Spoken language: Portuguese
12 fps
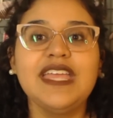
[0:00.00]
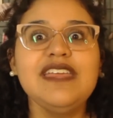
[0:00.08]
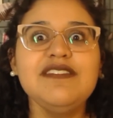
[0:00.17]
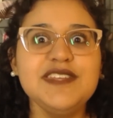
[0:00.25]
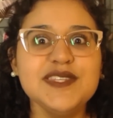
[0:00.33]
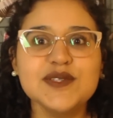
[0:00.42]

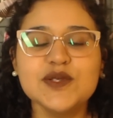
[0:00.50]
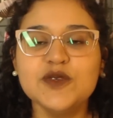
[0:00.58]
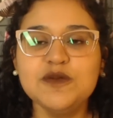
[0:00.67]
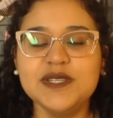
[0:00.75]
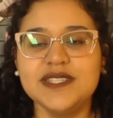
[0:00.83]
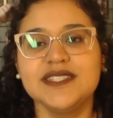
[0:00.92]
e
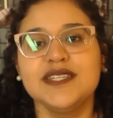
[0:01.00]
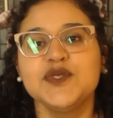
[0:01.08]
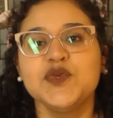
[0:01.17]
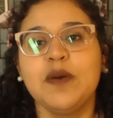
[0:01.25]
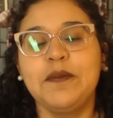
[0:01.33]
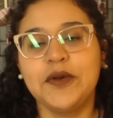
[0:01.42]
vislumbres da
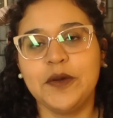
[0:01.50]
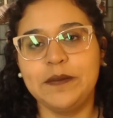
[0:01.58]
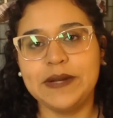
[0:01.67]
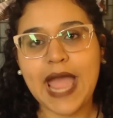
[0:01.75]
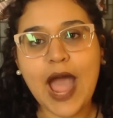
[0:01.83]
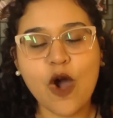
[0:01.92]
sua
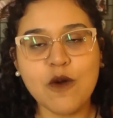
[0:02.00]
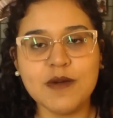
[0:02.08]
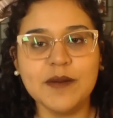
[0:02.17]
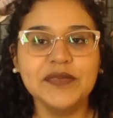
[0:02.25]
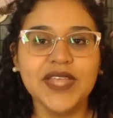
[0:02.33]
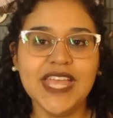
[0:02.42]
própria
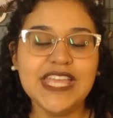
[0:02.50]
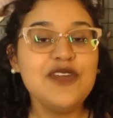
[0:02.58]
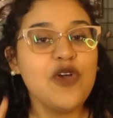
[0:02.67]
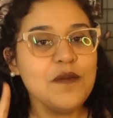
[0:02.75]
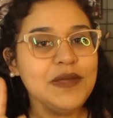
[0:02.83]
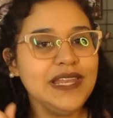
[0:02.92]
alma. E
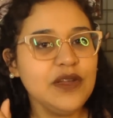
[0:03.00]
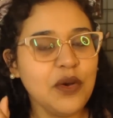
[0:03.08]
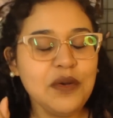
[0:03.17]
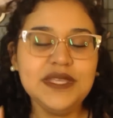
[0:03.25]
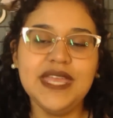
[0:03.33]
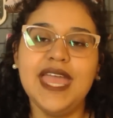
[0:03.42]
como ele
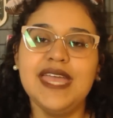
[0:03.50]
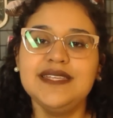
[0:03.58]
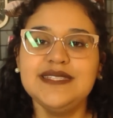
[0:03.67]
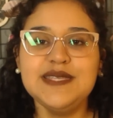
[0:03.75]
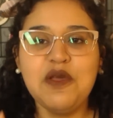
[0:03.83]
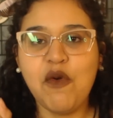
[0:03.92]

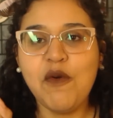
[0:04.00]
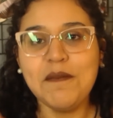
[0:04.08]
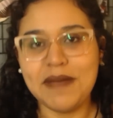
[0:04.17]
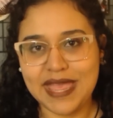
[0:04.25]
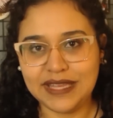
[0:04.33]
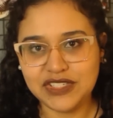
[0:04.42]
conhece o
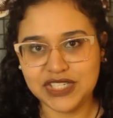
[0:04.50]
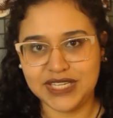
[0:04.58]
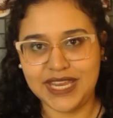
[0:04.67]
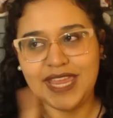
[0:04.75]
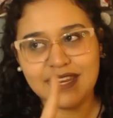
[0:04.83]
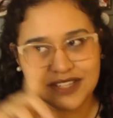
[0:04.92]
Matt,
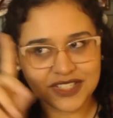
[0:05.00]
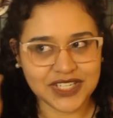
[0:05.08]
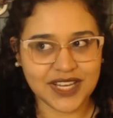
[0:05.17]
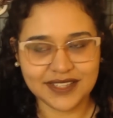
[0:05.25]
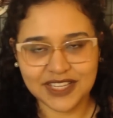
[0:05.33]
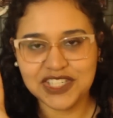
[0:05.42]
né? Ele
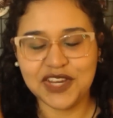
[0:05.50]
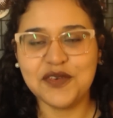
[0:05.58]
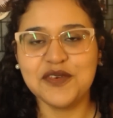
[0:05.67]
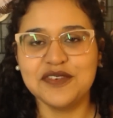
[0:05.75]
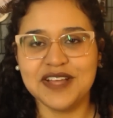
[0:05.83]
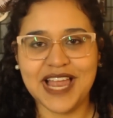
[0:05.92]
já até
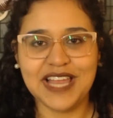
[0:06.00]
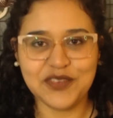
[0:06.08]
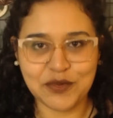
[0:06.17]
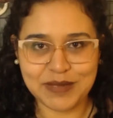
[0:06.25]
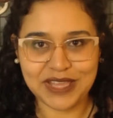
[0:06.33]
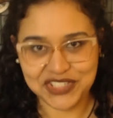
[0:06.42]
chegou a falar
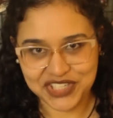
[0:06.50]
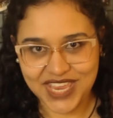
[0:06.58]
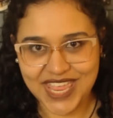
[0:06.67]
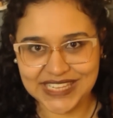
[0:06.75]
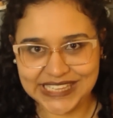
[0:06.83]
que o Matt é